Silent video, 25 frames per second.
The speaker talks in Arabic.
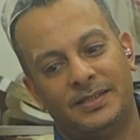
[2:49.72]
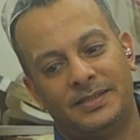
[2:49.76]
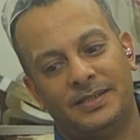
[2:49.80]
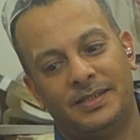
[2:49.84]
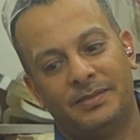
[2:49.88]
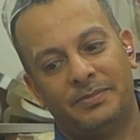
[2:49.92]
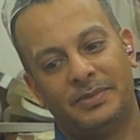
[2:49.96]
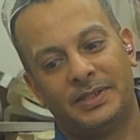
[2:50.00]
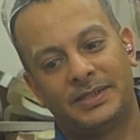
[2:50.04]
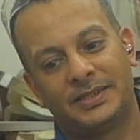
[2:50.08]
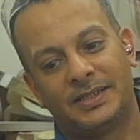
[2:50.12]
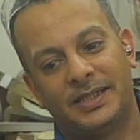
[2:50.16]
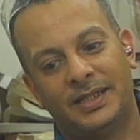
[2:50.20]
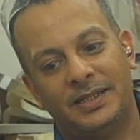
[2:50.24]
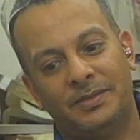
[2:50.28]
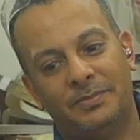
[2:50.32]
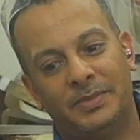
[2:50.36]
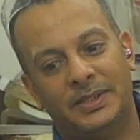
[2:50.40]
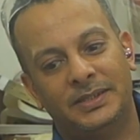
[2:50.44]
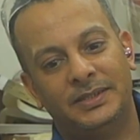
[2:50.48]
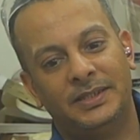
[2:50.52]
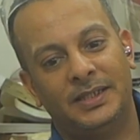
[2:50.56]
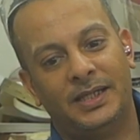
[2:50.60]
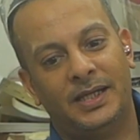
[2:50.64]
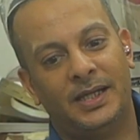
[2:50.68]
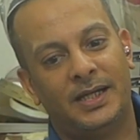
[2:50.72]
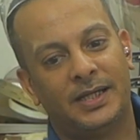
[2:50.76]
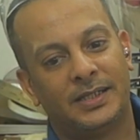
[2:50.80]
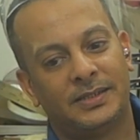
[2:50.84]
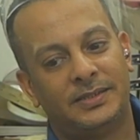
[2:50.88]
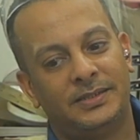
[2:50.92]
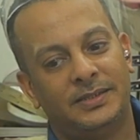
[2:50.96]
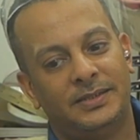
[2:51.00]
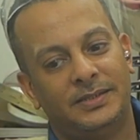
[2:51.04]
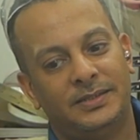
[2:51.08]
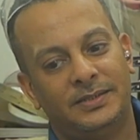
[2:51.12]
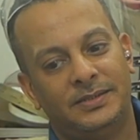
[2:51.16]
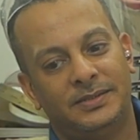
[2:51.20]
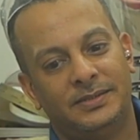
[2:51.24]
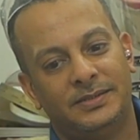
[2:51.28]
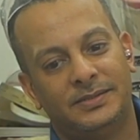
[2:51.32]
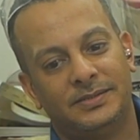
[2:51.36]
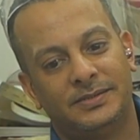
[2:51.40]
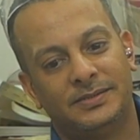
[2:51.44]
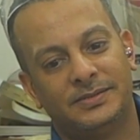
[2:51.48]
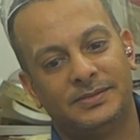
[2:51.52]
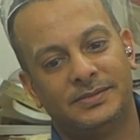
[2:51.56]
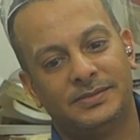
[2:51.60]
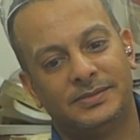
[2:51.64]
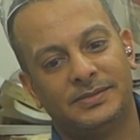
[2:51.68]
إذا بتكلم عن إعاقتي
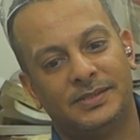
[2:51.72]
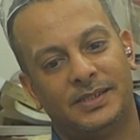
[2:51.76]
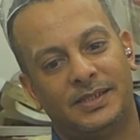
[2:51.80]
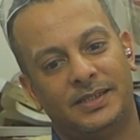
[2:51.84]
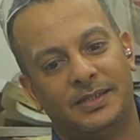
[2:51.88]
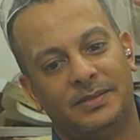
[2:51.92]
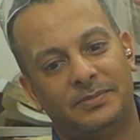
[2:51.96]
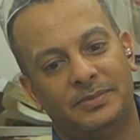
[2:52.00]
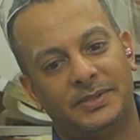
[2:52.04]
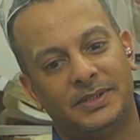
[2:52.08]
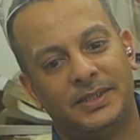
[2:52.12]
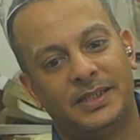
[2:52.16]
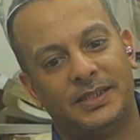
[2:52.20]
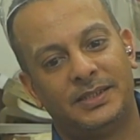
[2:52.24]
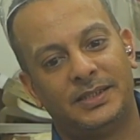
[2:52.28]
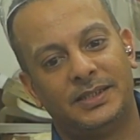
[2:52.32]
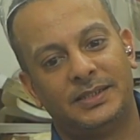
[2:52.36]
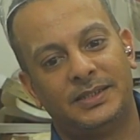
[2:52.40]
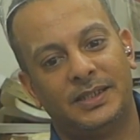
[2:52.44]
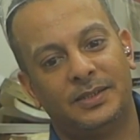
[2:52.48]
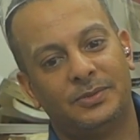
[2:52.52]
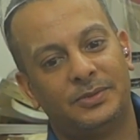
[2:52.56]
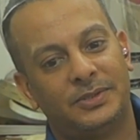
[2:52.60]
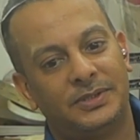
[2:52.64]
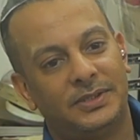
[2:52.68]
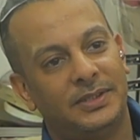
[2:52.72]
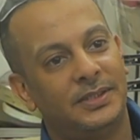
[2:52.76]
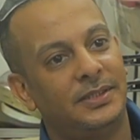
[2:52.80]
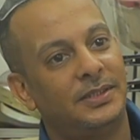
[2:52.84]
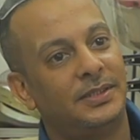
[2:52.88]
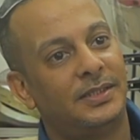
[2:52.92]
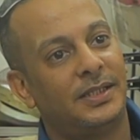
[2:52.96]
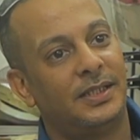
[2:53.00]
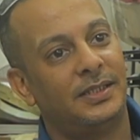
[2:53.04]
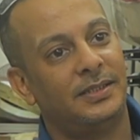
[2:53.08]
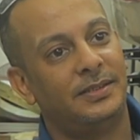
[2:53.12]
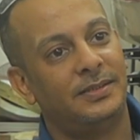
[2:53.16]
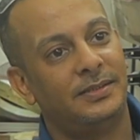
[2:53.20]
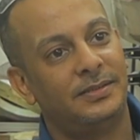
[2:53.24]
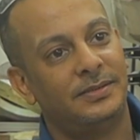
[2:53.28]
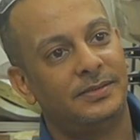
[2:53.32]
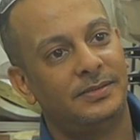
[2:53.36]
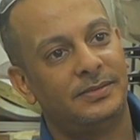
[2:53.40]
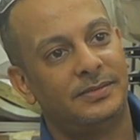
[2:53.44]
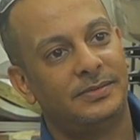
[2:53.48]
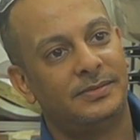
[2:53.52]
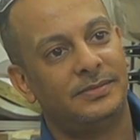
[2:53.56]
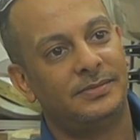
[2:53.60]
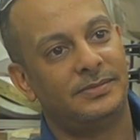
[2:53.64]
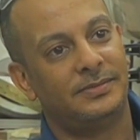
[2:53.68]
أنا بسنة 99 كان
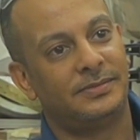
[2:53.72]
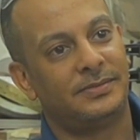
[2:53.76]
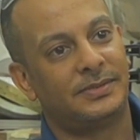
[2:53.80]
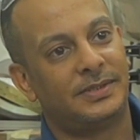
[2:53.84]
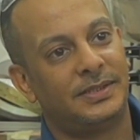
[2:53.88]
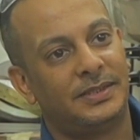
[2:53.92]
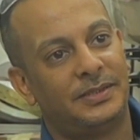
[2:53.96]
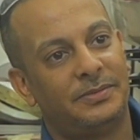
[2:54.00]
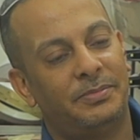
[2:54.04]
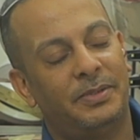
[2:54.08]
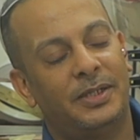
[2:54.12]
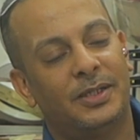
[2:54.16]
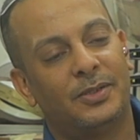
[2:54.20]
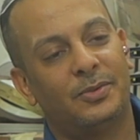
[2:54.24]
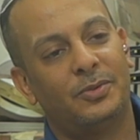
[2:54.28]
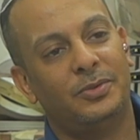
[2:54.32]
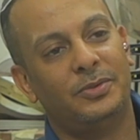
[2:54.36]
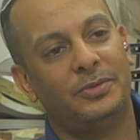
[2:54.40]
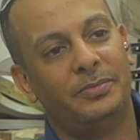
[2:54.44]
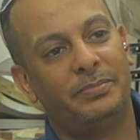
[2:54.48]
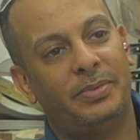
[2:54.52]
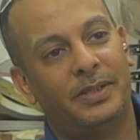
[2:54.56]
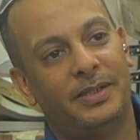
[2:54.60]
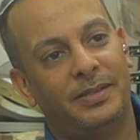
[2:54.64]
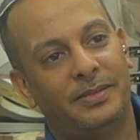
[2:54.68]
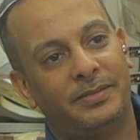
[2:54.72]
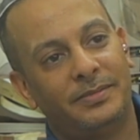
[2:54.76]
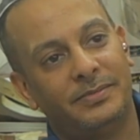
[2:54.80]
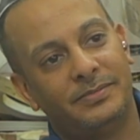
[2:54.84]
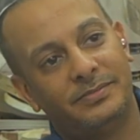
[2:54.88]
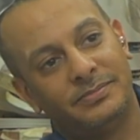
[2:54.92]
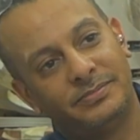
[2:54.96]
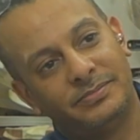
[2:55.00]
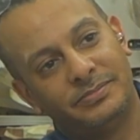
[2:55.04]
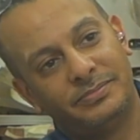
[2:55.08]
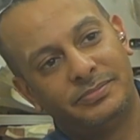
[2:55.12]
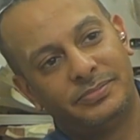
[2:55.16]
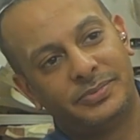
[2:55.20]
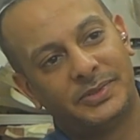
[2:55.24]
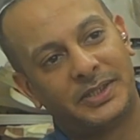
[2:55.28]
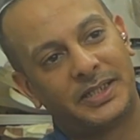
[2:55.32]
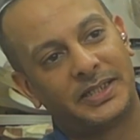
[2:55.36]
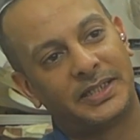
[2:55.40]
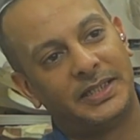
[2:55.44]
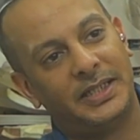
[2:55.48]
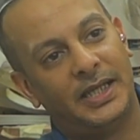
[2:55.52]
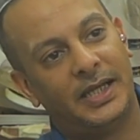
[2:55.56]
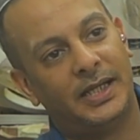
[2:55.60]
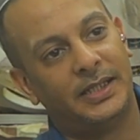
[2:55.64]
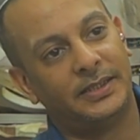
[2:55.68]
كنت مع أخوي
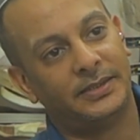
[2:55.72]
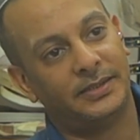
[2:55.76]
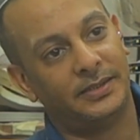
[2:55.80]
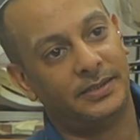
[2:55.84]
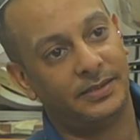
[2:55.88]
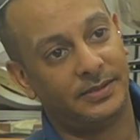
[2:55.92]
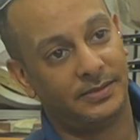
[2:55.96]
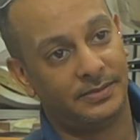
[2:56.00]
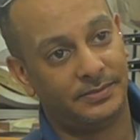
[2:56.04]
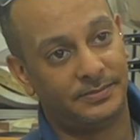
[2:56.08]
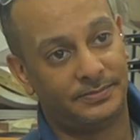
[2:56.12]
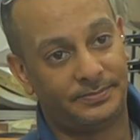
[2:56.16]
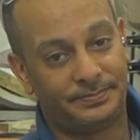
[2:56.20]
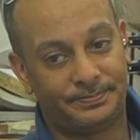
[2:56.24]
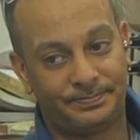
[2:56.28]
صار لي حادث